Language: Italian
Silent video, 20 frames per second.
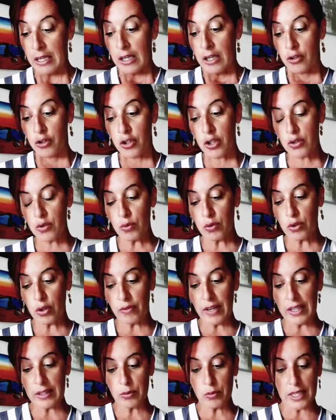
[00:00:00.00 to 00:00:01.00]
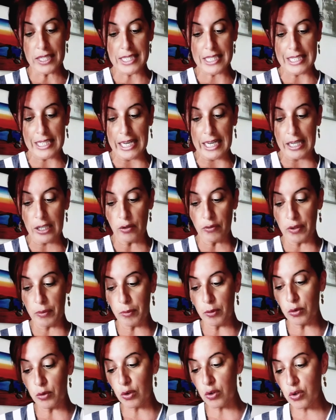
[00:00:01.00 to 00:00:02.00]
Gesù, trovato un asinello, vi
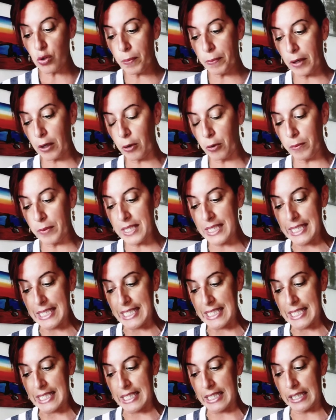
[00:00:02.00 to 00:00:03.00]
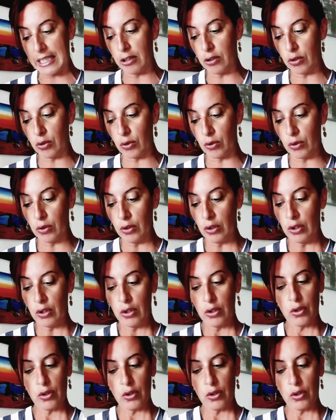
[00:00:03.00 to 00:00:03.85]
montò sopra come sta scritto,